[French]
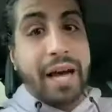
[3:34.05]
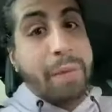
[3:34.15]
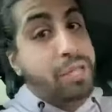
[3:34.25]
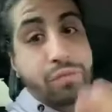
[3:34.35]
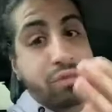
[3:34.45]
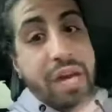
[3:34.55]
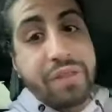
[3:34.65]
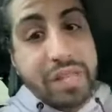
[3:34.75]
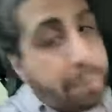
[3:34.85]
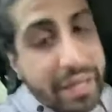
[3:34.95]
Mais je vous
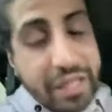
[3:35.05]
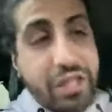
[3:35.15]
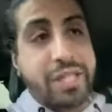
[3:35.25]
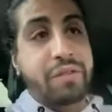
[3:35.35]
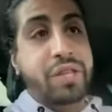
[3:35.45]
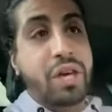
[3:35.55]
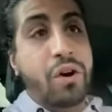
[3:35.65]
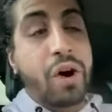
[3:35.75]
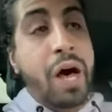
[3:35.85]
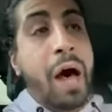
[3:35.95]
invite à partager cette
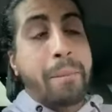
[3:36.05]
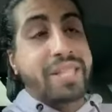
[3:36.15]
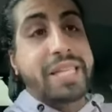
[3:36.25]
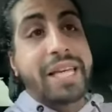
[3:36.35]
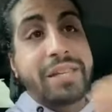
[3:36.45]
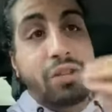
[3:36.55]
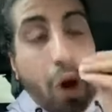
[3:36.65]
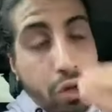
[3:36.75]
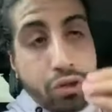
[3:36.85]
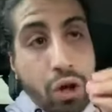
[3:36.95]
vidéo parce qu'il est
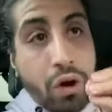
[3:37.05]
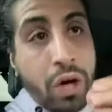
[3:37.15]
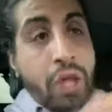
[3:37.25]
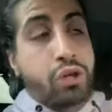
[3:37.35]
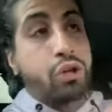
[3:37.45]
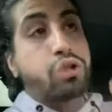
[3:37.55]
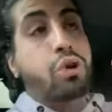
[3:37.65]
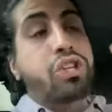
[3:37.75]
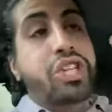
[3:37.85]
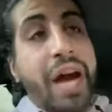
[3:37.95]
grand temps que
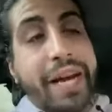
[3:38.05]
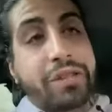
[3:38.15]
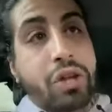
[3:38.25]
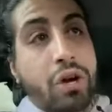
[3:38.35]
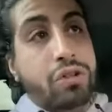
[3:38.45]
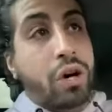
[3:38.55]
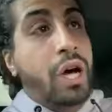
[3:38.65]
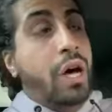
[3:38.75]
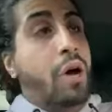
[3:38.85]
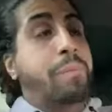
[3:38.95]
notre cher et tendre
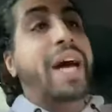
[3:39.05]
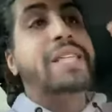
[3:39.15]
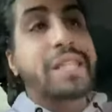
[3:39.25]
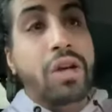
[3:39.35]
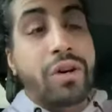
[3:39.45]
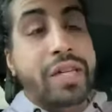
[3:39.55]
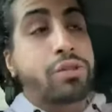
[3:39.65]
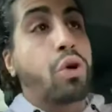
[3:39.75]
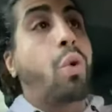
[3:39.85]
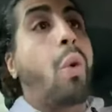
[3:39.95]
euh, président qui
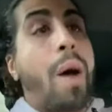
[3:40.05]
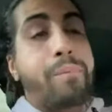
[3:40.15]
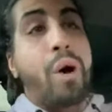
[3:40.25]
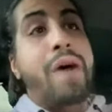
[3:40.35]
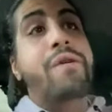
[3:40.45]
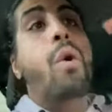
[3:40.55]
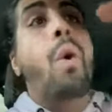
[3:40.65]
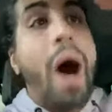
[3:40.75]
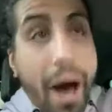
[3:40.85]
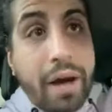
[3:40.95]
se croit pour un
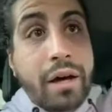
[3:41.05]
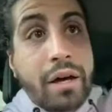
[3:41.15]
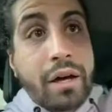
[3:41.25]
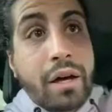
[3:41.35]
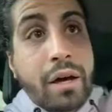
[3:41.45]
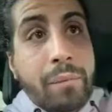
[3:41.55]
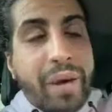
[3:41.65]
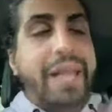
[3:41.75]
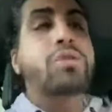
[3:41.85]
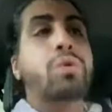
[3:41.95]
roi
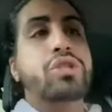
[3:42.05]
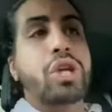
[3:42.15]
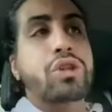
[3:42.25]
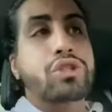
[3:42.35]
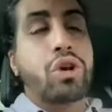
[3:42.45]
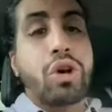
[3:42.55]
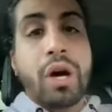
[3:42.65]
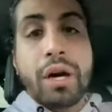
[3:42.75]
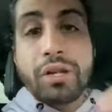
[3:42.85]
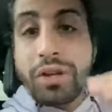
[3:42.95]
prennent conscience qu'il
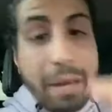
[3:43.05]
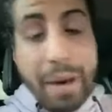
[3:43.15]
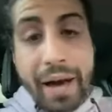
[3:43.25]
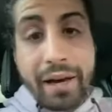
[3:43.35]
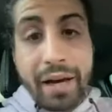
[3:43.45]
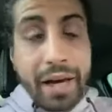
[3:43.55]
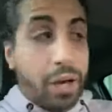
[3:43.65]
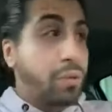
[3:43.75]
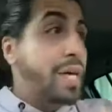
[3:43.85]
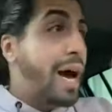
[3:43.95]
y en a marre. Et
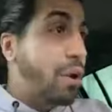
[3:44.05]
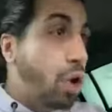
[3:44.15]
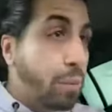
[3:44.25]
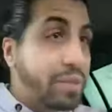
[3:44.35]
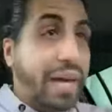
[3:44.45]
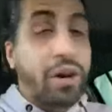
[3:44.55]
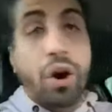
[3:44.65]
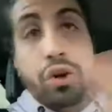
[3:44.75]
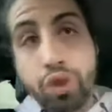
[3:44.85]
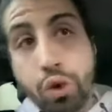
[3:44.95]
on est à l'aube d'un
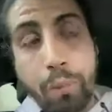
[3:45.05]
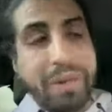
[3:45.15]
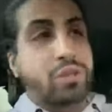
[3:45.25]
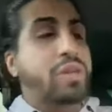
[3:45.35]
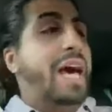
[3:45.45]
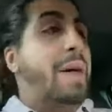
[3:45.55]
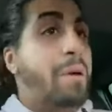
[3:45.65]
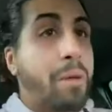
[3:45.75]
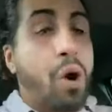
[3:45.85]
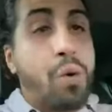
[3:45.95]
grand jour, parce qu'il y a un
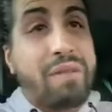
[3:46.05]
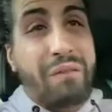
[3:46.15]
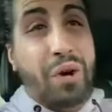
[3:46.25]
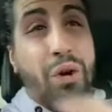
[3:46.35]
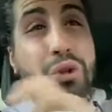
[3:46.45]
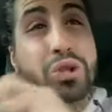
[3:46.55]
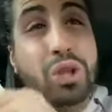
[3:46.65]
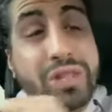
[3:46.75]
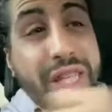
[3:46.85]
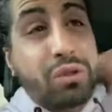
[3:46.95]
moment où il va falloir de
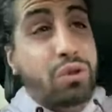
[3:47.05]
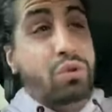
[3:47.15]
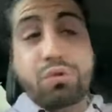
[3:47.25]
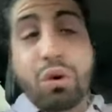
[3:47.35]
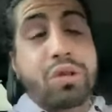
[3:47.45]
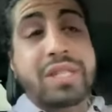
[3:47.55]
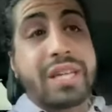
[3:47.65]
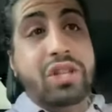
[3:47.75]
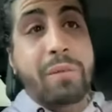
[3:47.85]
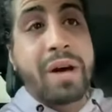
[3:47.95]
sortir de son trône,
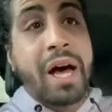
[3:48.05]
cet homme.